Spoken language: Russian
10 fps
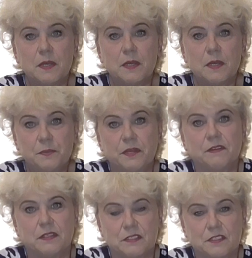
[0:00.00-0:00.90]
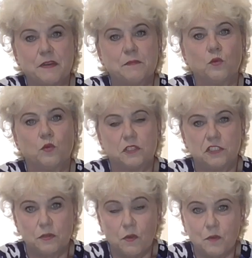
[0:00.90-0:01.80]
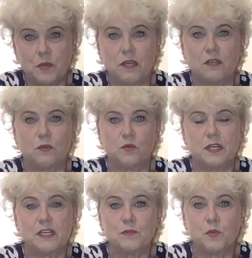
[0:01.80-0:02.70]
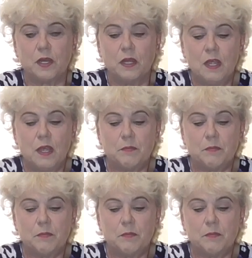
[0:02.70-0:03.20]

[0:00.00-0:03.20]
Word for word: Всем привет! С вами Ольга Чернова, моя огородная азбука.